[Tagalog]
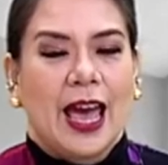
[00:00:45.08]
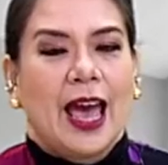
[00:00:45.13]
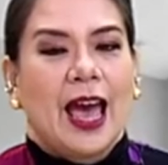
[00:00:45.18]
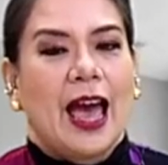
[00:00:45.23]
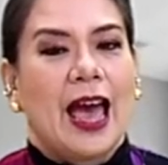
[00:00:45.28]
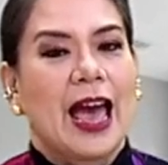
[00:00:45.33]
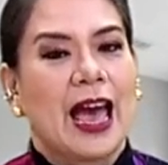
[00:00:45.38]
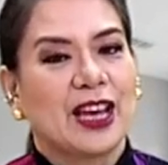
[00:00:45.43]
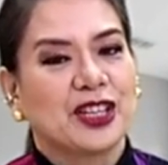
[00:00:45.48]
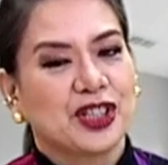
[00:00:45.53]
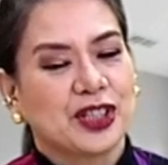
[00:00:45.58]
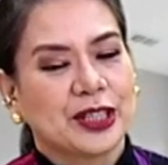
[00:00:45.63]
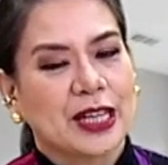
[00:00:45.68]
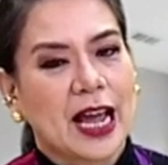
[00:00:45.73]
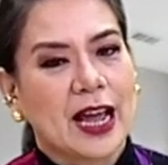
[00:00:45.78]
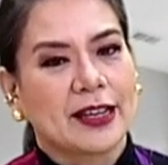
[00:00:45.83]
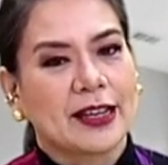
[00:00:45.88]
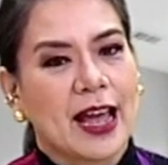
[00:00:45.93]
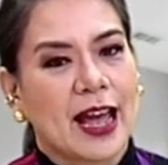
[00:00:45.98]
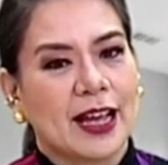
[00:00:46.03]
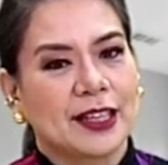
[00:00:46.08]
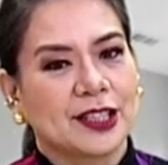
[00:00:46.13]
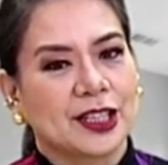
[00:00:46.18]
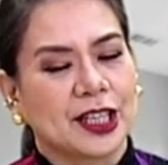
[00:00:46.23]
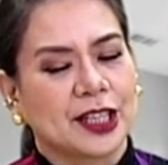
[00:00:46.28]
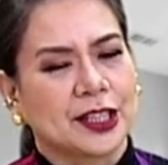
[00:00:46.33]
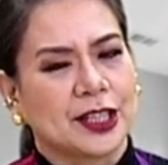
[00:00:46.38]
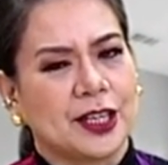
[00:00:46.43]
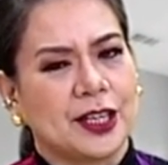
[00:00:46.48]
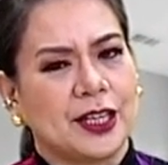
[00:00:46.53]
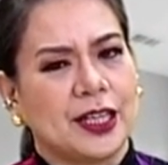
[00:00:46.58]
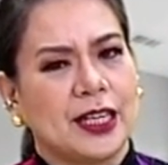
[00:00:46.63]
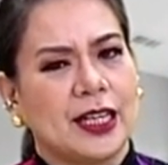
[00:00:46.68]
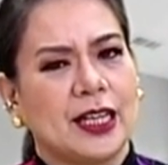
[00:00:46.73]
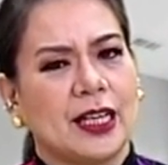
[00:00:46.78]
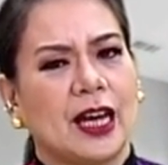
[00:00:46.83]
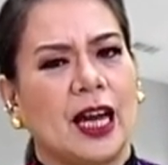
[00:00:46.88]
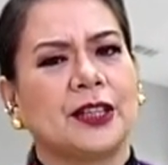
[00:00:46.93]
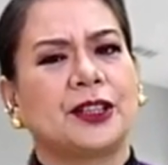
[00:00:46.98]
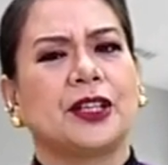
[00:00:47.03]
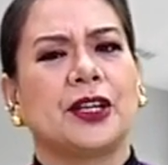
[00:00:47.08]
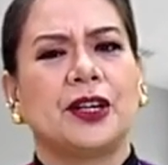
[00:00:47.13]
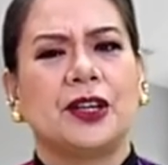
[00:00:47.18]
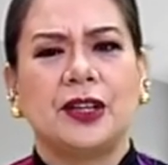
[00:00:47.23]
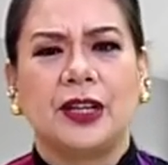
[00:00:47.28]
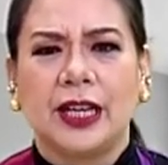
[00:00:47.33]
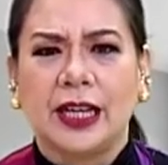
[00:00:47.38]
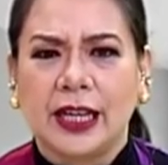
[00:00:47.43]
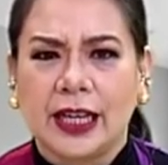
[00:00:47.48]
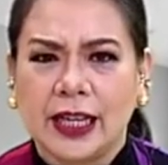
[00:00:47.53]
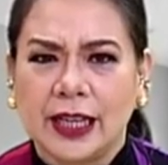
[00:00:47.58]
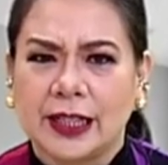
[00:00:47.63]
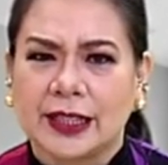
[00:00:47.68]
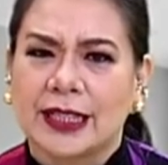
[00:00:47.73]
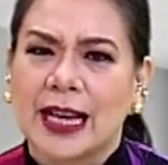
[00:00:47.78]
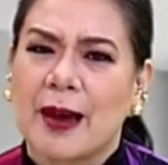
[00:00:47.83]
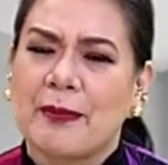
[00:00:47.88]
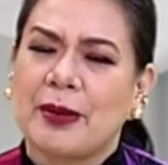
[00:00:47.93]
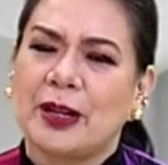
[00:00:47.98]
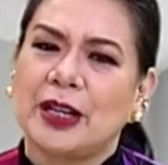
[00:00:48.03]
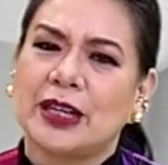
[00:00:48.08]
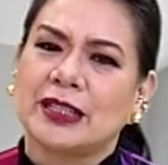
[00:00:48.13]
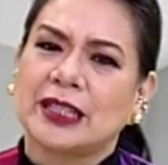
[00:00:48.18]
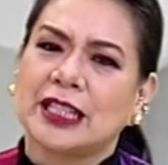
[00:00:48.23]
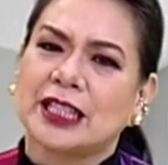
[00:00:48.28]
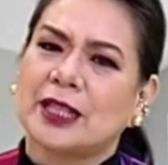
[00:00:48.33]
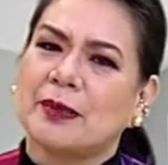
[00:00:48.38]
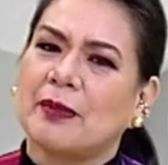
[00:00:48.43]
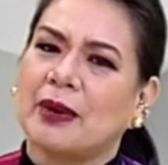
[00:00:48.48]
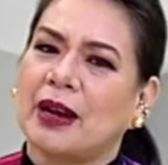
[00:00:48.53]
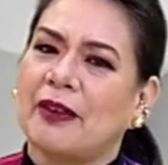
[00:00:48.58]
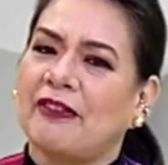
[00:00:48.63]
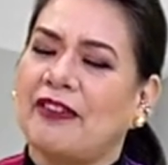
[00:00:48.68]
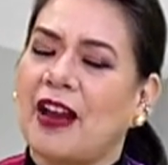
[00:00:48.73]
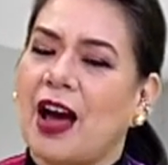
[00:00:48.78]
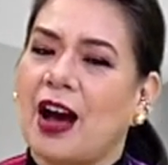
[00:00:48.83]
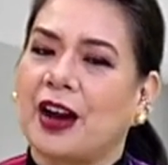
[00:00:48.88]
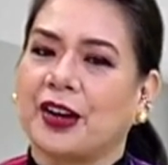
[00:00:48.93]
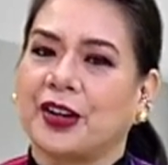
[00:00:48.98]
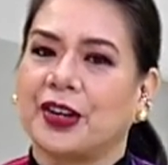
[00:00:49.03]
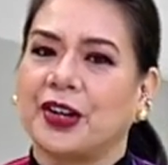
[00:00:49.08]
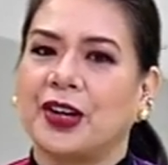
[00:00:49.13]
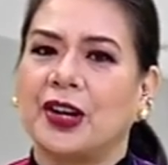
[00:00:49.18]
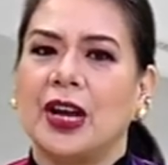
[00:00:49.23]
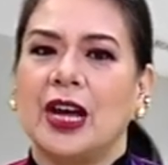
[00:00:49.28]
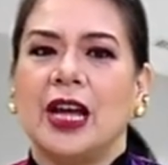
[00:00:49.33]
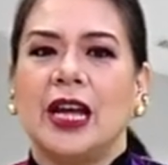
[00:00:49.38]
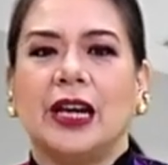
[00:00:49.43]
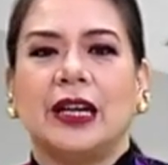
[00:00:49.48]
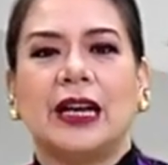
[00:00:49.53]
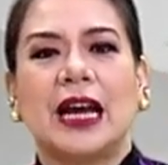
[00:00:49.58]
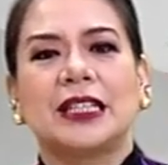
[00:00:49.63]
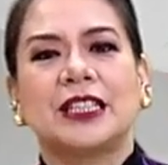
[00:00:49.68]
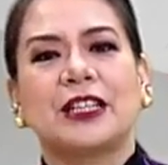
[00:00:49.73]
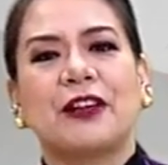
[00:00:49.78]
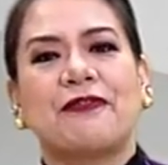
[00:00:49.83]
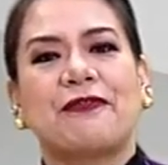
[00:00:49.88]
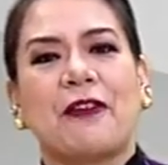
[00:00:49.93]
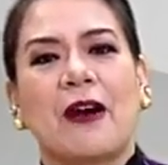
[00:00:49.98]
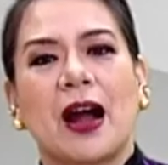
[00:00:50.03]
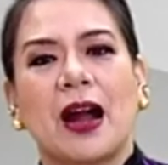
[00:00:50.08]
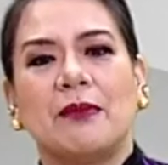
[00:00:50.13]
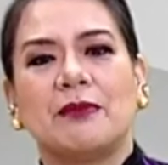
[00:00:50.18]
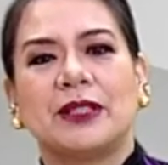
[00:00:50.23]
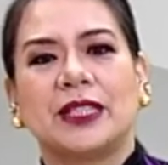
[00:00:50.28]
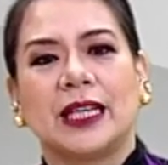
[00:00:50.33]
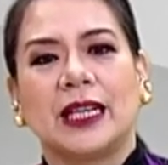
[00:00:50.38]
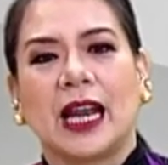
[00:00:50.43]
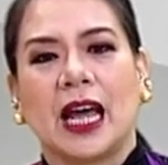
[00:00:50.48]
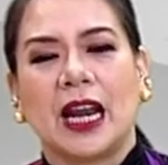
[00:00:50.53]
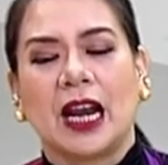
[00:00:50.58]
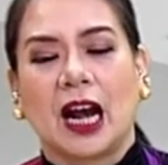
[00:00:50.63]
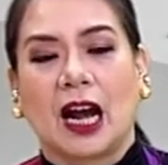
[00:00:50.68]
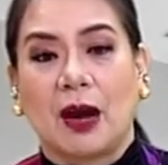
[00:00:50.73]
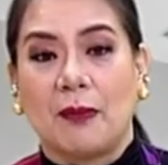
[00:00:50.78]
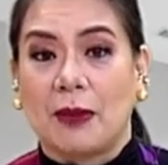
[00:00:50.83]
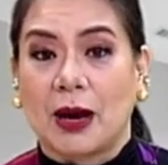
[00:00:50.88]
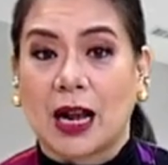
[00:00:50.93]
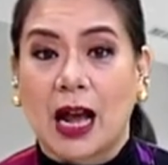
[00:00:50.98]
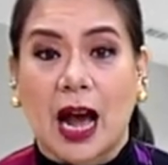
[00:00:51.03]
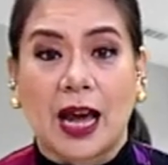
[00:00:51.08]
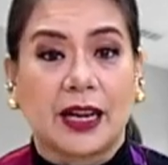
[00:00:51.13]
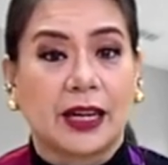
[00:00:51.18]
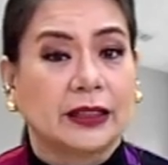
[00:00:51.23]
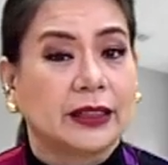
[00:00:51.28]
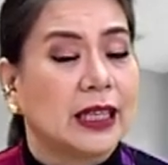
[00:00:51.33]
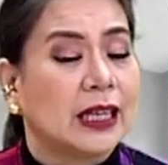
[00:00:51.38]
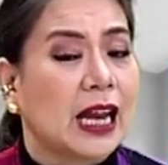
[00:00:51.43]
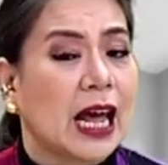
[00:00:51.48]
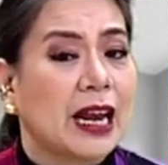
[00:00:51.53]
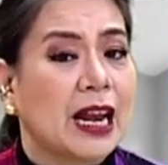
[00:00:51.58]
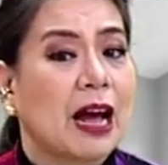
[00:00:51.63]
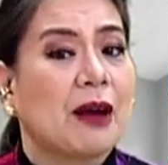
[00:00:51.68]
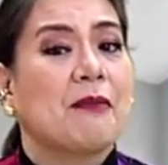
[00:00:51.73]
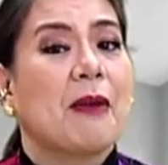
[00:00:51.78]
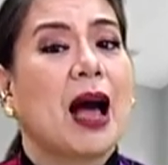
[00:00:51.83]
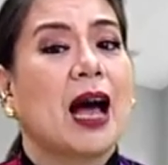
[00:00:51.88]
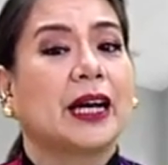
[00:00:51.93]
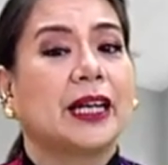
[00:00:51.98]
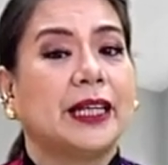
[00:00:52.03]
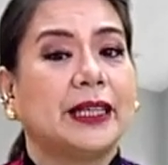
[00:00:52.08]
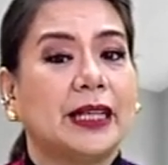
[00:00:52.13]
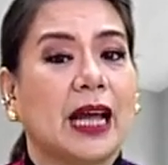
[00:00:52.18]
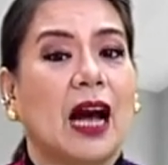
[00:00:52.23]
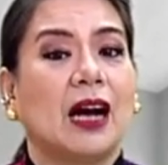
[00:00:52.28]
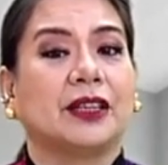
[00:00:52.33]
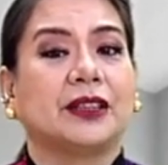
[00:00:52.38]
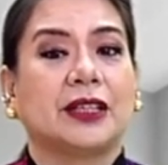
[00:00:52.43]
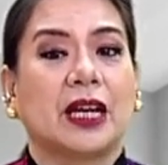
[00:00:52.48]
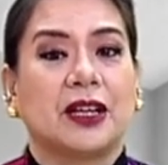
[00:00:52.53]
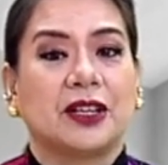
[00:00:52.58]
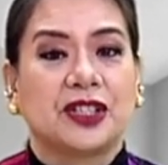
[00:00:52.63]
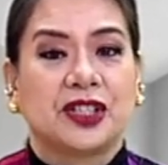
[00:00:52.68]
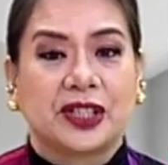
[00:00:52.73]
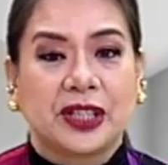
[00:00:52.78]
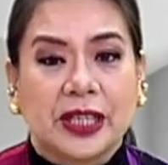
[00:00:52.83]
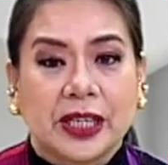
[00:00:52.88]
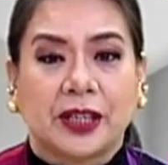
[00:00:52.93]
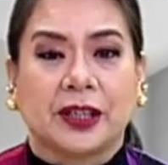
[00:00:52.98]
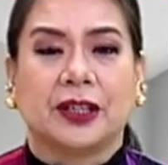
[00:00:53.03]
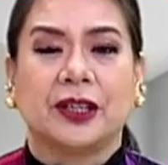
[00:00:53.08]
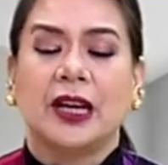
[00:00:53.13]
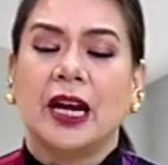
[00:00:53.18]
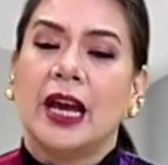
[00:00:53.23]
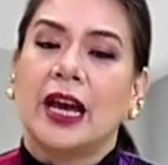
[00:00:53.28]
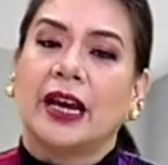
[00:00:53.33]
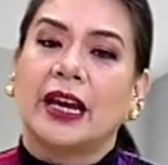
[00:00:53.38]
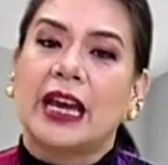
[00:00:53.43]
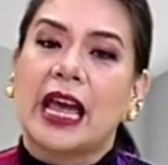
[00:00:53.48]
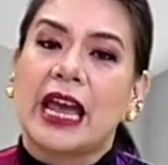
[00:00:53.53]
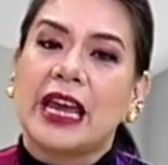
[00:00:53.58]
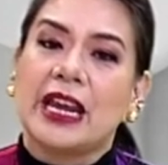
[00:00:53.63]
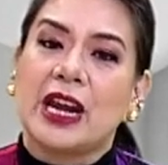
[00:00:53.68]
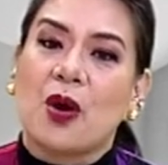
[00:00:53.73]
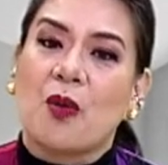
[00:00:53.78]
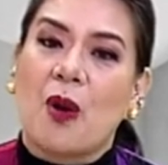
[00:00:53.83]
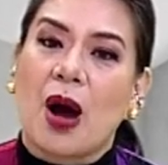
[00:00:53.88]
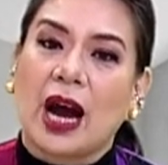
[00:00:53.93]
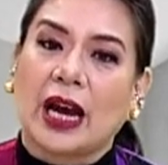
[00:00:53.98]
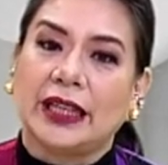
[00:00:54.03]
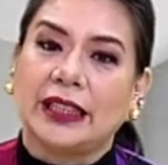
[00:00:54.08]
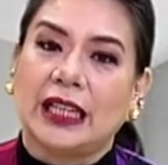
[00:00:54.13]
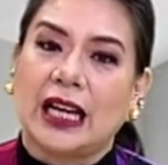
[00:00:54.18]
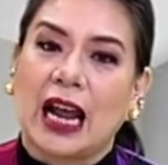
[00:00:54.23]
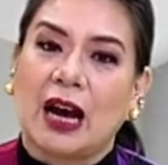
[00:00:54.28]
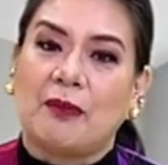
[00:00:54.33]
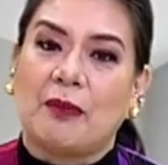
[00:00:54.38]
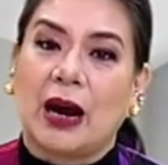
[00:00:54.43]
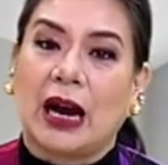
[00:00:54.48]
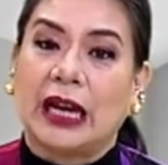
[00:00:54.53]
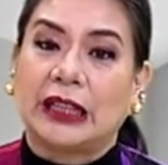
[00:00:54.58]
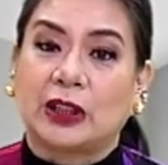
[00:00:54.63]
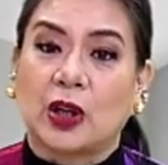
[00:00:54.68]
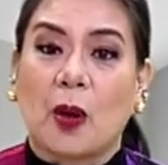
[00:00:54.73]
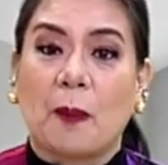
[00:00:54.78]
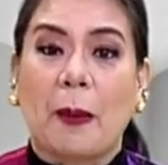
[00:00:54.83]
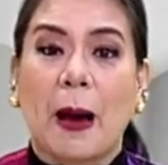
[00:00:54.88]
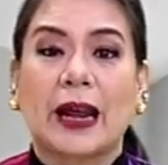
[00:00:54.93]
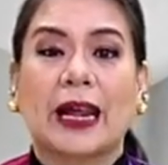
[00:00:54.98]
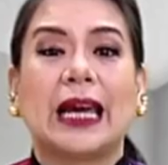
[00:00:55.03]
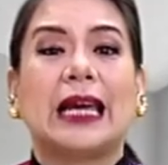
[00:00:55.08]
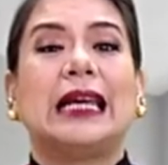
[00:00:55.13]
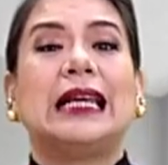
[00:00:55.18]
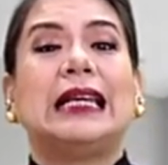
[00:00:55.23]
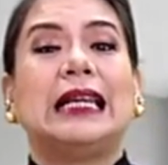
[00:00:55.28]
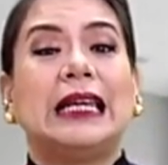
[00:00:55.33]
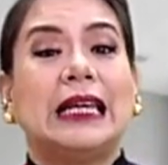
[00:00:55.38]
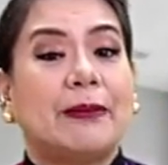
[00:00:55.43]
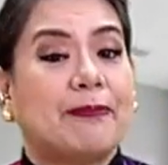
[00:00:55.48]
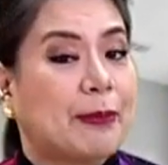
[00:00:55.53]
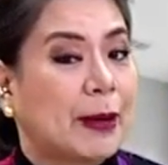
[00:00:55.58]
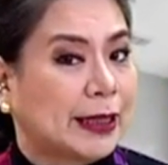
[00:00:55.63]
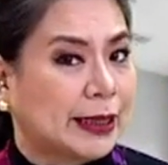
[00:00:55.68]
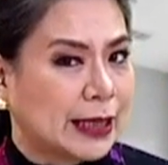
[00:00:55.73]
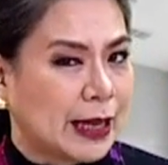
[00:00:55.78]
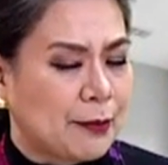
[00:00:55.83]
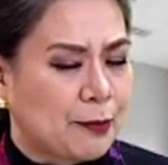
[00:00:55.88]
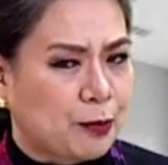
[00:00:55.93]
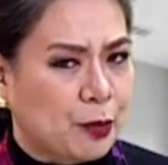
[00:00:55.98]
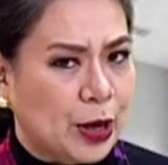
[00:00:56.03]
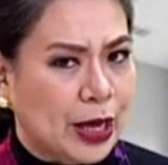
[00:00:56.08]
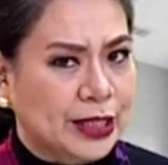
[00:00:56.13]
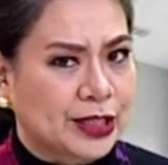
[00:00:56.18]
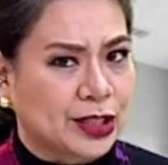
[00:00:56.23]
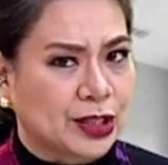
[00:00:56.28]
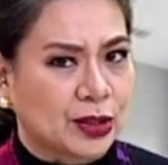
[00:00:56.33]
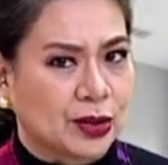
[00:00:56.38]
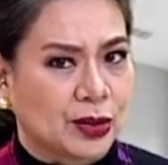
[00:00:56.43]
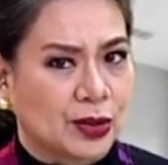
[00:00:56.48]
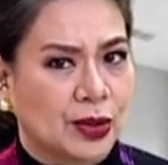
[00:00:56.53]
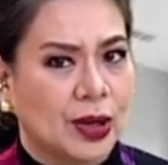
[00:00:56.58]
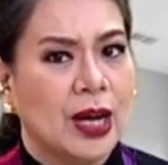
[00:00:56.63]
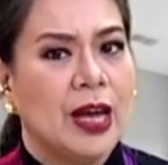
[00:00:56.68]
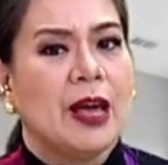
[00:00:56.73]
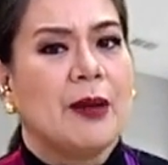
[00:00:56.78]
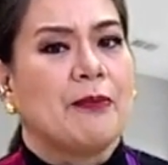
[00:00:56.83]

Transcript: Hashtag Ask Attorney. Attorney, sabi ng isa sa mga vlogger, nasa farm sila ng kamag-anak nila nang makita ang tarsier, kaya hinawakan nila ang mga to para ilipat ng pwesto.